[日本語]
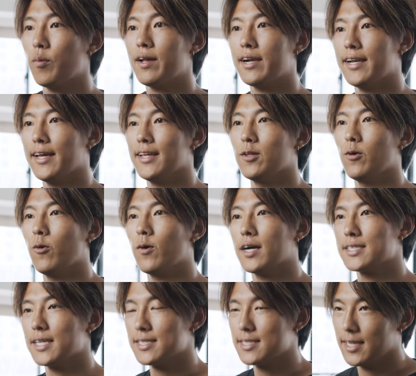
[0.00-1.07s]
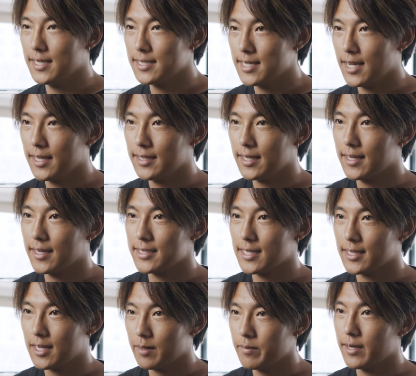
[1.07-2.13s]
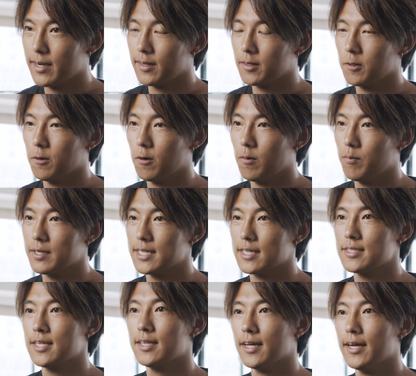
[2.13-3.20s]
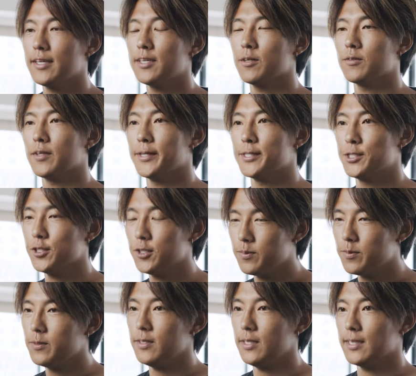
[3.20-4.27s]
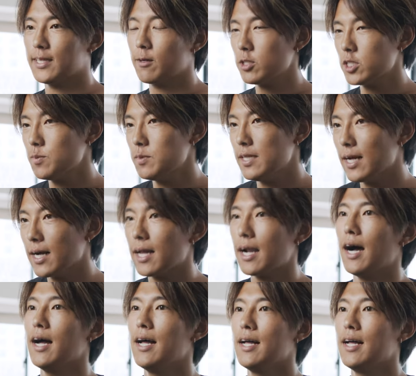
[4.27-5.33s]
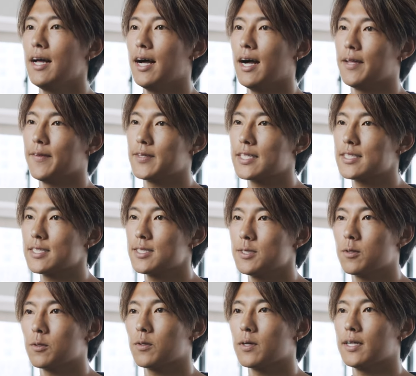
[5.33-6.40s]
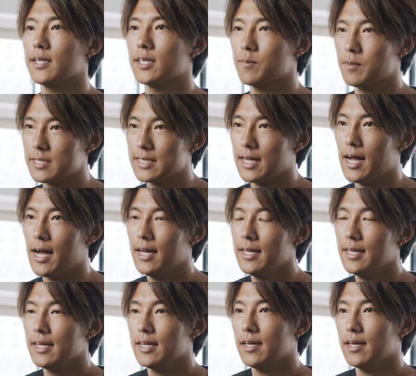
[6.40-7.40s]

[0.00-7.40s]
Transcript: こまでね、動画撮影に最適化したカメラだと、撮影体験をね十分に楽しみながら撮影することができました。